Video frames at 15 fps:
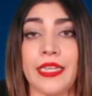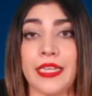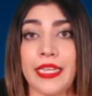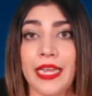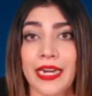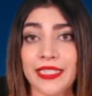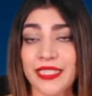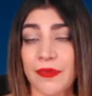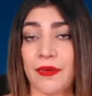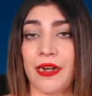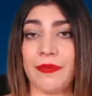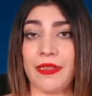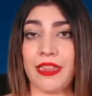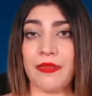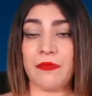¿Quieres hablar
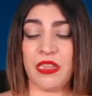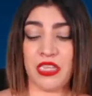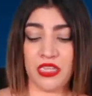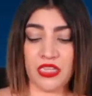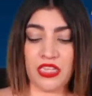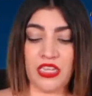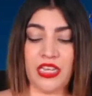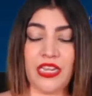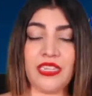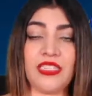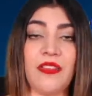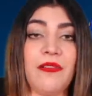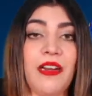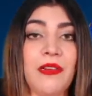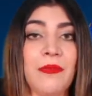bien de mí? ¿Quieres
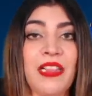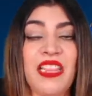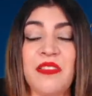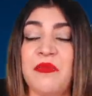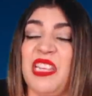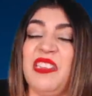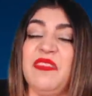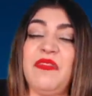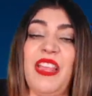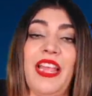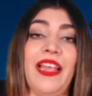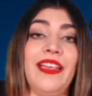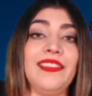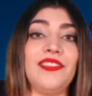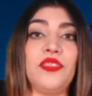hablar mal de mí?
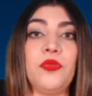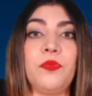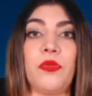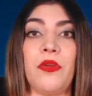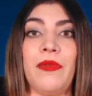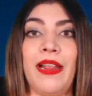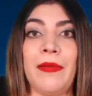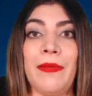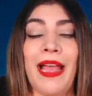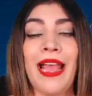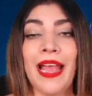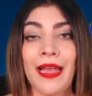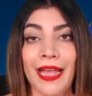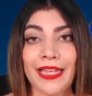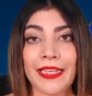Es tu problema.
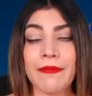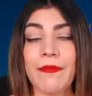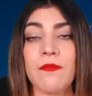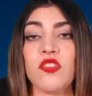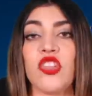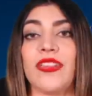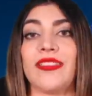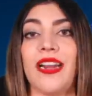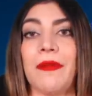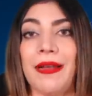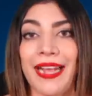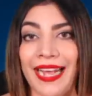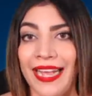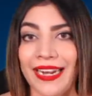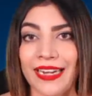Aquí vamos a
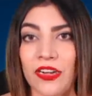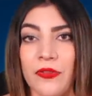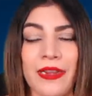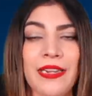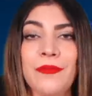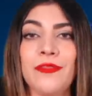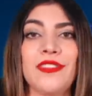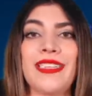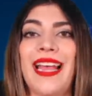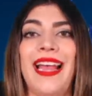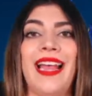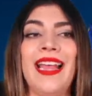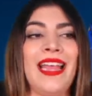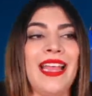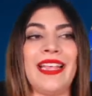trabajar, no venimos a
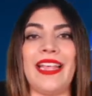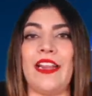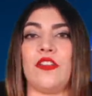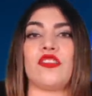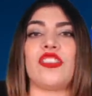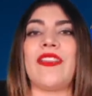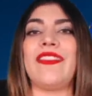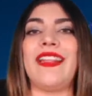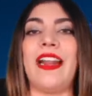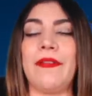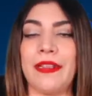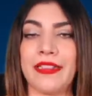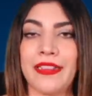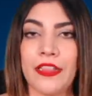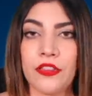que nos anden
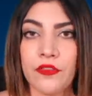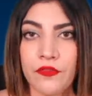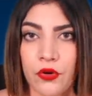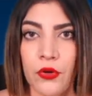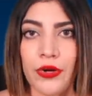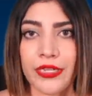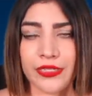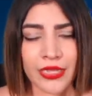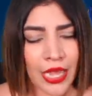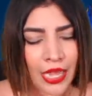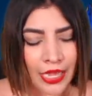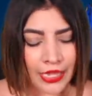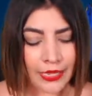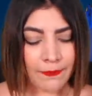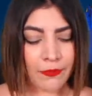aventando flores.
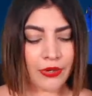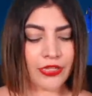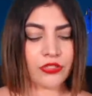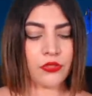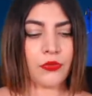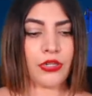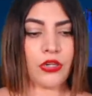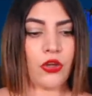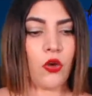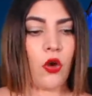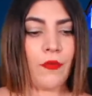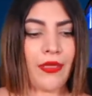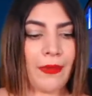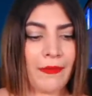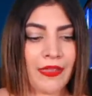Y por eso, bueno,
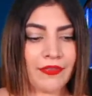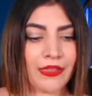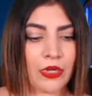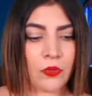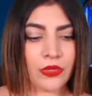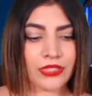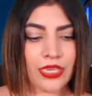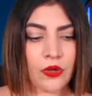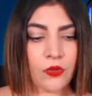obviamente no es el